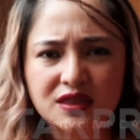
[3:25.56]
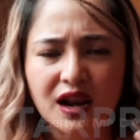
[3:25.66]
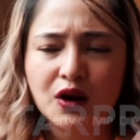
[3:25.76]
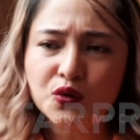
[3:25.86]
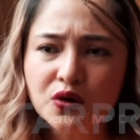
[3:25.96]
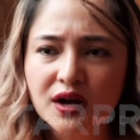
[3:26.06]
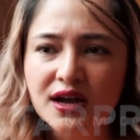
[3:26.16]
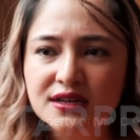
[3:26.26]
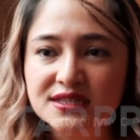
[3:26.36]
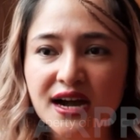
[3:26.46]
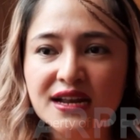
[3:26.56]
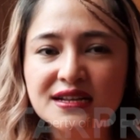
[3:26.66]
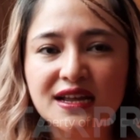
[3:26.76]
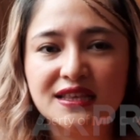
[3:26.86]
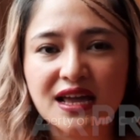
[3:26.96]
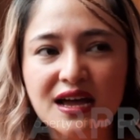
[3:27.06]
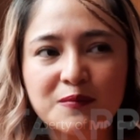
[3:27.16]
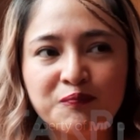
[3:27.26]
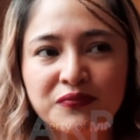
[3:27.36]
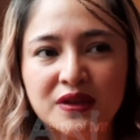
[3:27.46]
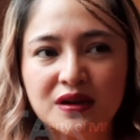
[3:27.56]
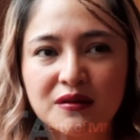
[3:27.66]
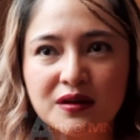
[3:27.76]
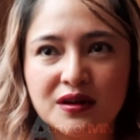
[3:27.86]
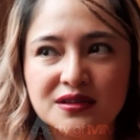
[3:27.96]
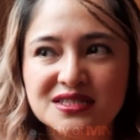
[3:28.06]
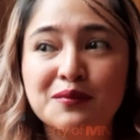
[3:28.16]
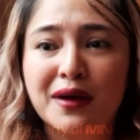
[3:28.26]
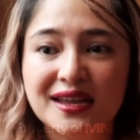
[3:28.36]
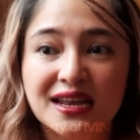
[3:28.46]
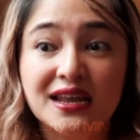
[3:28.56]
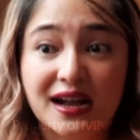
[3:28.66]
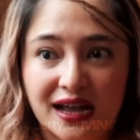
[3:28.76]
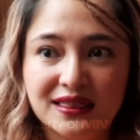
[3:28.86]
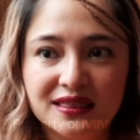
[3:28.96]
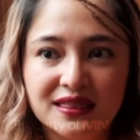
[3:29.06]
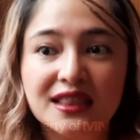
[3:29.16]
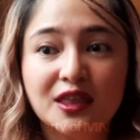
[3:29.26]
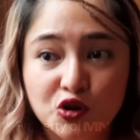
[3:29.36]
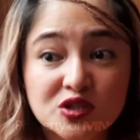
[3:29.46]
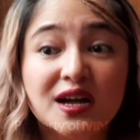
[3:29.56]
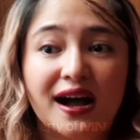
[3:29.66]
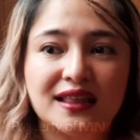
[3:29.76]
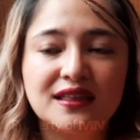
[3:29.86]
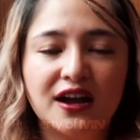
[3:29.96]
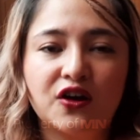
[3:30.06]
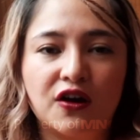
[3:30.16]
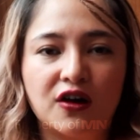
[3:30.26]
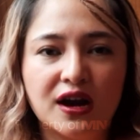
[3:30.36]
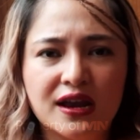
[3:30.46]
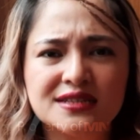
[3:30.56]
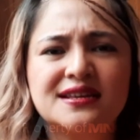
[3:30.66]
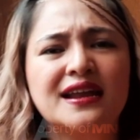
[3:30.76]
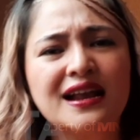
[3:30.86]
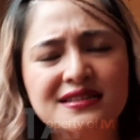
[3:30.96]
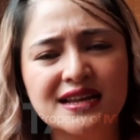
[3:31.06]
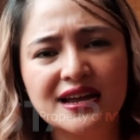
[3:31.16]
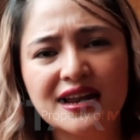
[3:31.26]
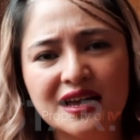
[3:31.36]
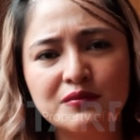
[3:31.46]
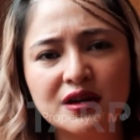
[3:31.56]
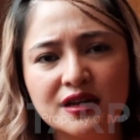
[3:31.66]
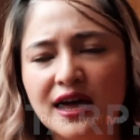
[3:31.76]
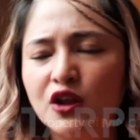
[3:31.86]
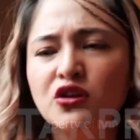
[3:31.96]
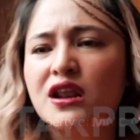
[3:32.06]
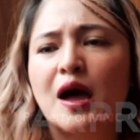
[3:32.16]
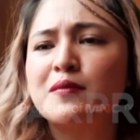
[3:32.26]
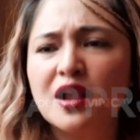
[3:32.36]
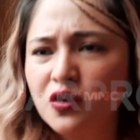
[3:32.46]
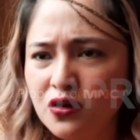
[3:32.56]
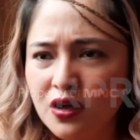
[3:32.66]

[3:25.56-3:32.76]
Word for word: terluka, jangan kita semakin dekat dan terus dekat dengan orang-orang yang sering sering label kita, Oh, lo drama lo.